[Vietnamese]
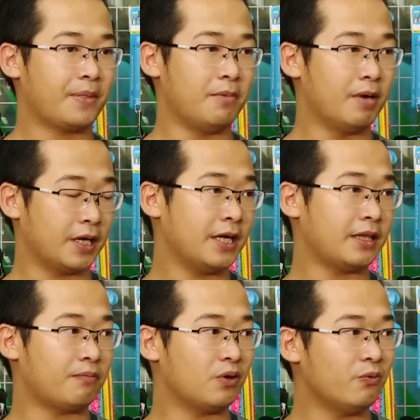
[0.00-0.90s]
thì mình có thể
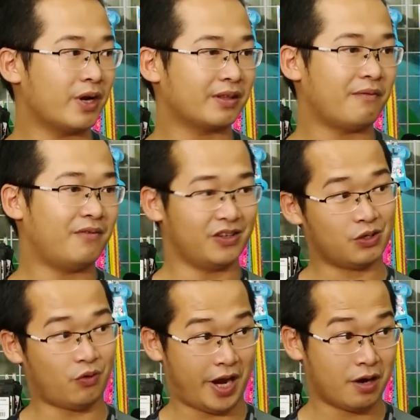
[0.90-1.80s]
tập trung quan tâm vào sức
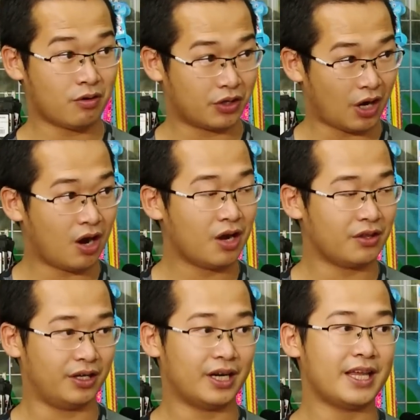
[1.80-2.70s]
khỏe của con chó
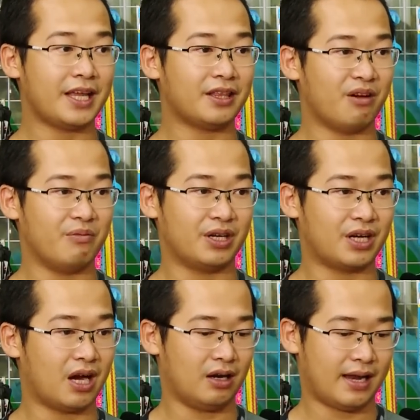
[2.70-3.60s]
những cái giấy tờ mình
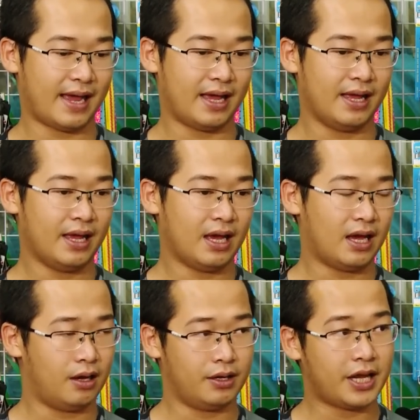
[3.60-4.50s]
cần là
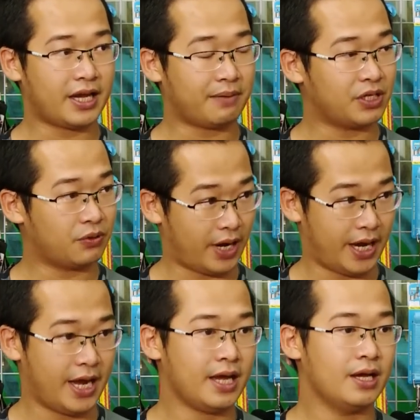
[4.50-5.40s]
uh, giấy khám sức
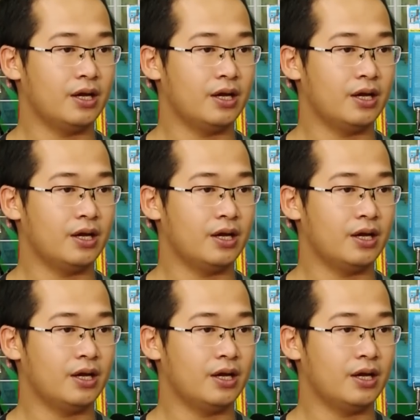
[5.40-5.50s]
khỏe